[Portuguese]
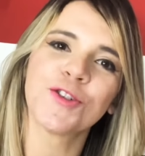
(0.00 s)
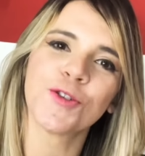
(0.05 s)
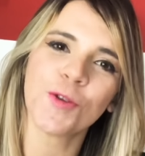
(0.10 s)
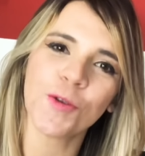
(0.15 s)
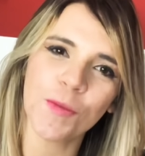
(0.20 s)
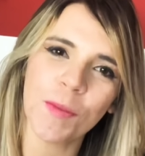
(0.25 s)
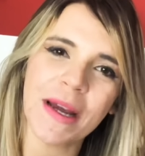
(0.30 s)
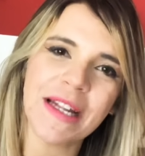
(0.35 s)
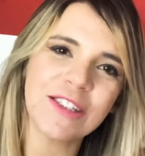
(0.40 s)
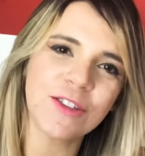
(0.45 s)

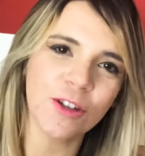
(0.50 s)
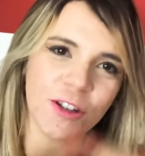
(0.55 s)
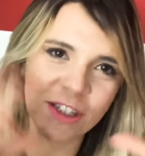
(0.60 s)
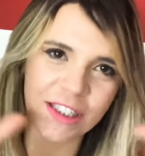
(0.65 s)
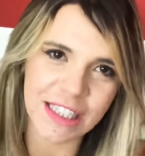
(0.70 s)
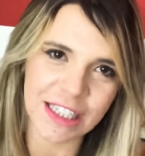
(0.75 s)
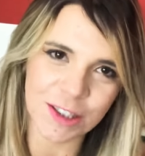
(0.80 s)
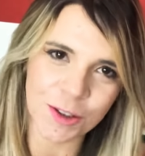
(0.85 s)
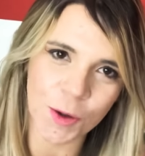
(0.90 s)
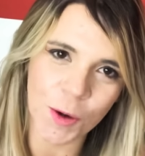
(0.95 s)
sucumbência,
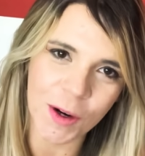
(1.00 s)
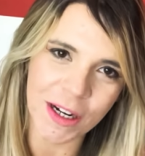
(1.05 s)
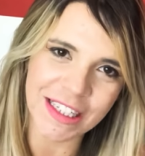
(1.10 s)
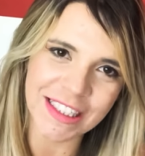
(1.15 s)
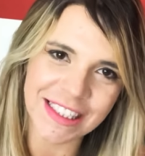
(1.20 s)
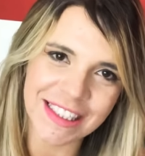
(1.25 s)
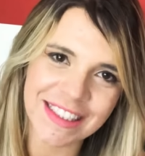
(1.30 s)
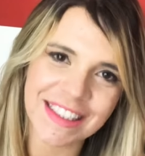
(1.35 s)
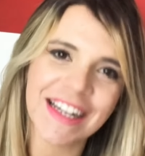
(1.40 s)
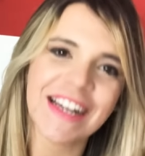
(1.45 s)
todas essas
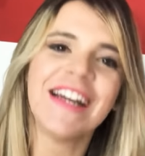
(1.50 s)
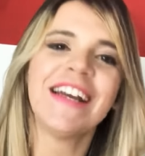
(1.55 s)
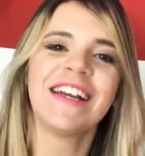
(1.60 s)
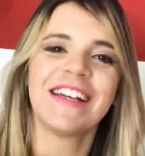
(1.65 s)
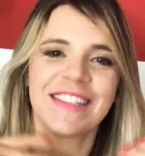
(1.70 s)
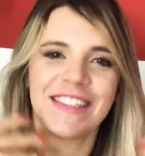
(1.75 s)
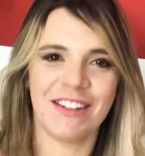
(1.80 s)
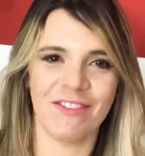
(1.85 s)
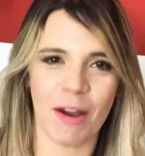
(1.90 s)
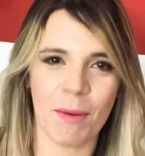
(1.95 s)
coisas.
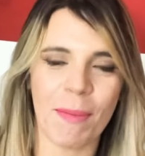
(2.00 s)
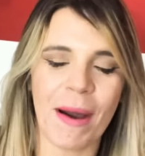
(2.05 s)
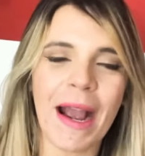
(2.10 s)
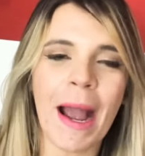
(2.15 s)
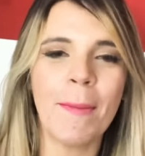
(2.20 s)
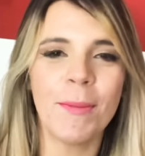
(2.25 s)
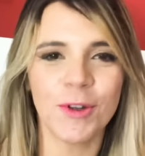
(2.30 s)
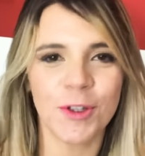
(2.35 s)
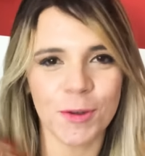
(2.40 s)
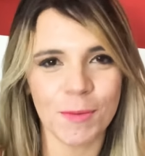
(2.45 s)
Você vai
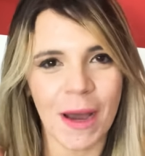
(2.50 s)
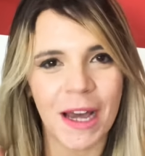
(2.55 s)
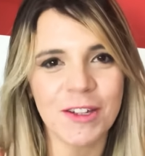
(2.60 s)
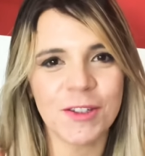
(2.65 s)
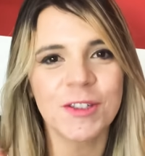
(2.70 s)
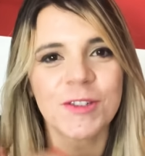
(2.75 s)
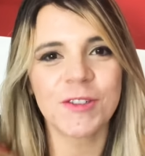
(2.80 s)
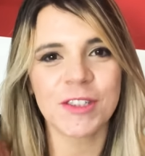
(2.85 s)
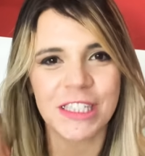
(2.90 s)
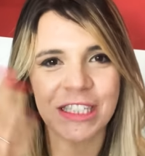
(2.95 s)
pagar muito
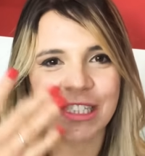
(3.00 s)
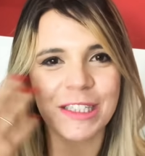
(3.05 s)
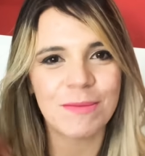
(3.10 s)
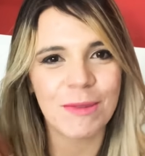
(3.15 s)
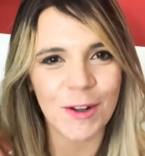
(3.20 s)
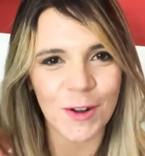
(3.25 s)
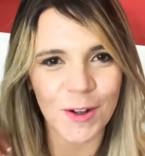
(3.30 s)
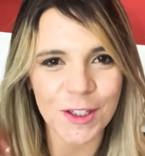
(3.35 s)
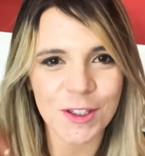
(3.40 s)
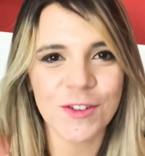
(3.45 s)
mais que os 15
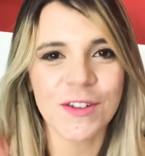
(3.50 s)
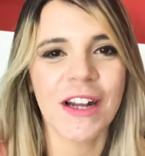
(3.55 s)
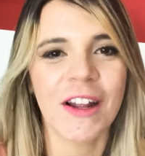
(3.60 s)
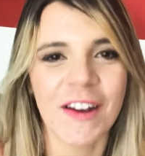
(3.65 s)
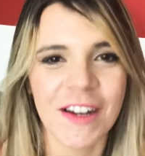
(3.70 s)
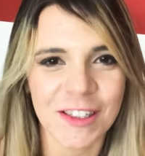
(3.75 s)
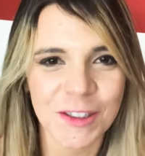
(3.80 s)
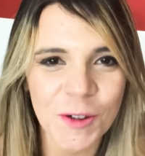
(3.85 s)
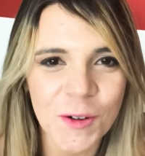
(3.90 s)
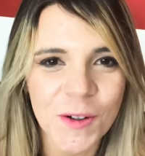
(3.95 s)
milhões no final
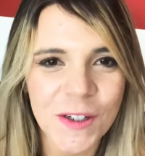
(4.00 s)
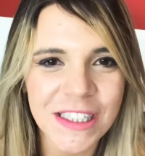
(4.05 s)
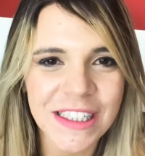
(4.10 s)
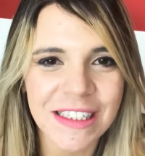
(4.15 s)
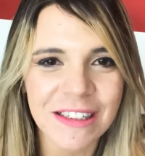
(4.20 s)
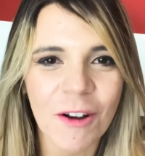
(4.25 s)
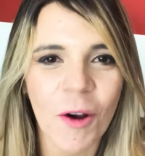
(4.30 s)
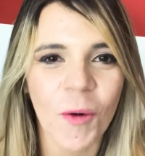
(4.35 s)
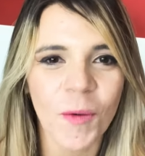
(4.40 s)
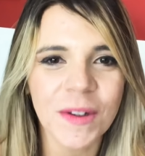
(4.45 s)
das
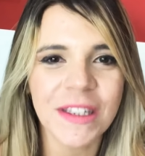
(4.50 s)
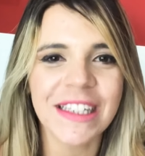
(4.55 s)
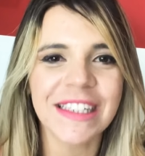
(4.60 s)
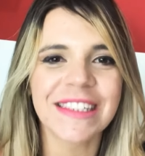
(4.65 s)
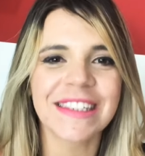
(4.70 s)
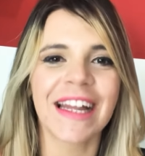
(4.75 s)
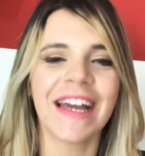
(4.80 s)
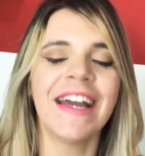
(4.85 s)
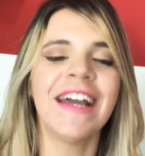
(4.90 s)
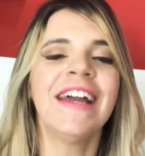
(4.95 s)
coisas, contas,
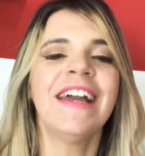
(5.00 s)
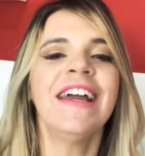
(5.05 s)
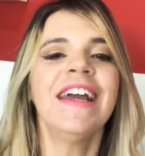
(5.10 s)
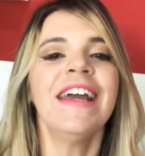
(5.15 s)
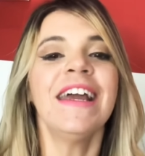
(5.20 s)
né?